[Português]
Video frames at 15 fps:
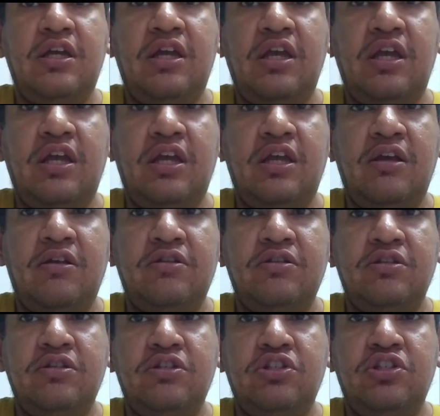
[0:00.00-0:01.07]

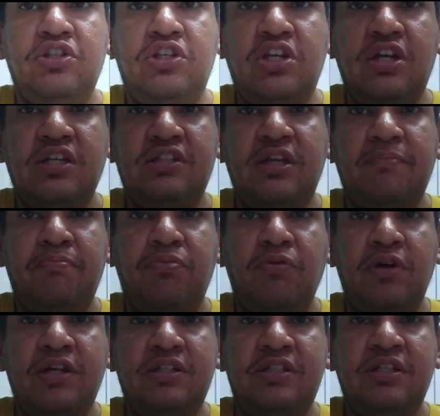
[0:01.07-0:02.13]
e dias
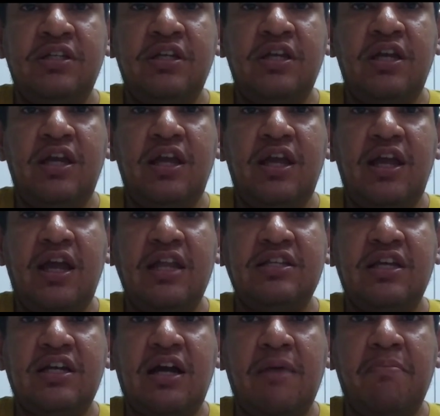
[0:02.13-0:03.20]
depois
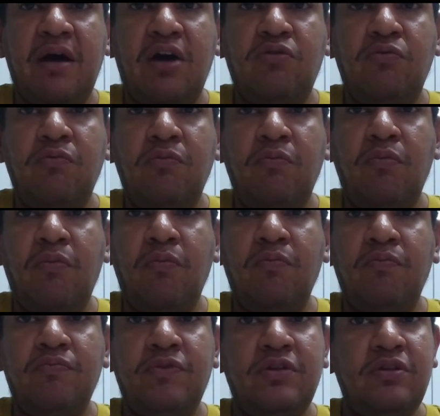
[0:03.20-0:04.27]
eles
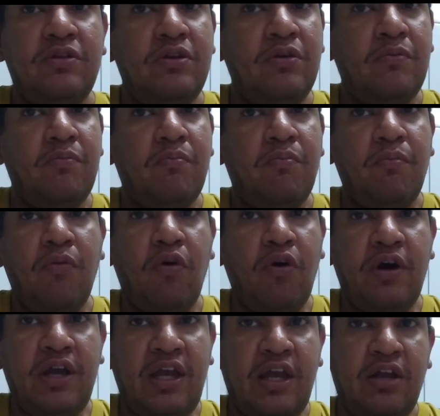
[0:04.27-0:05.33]
acabaram
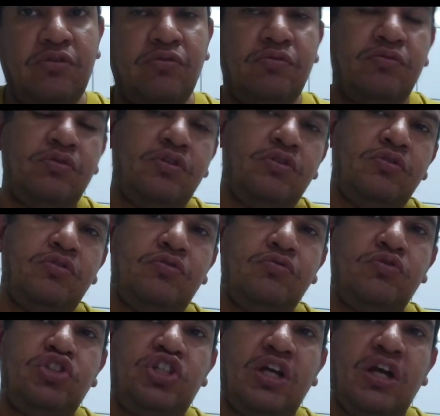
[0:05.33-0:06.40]
morrendo
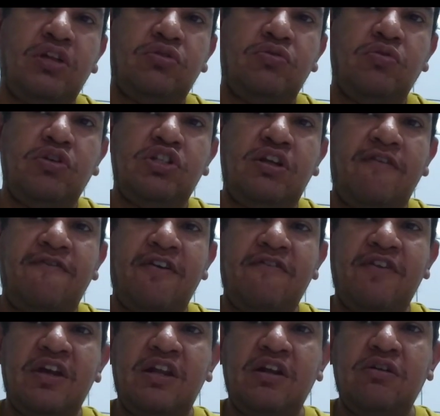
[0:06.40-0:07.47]
no dia 2 de
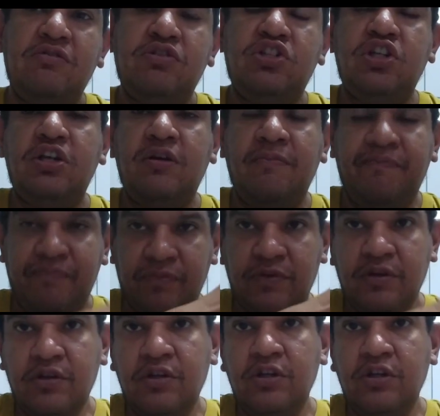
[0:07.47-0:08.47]
fevereiro de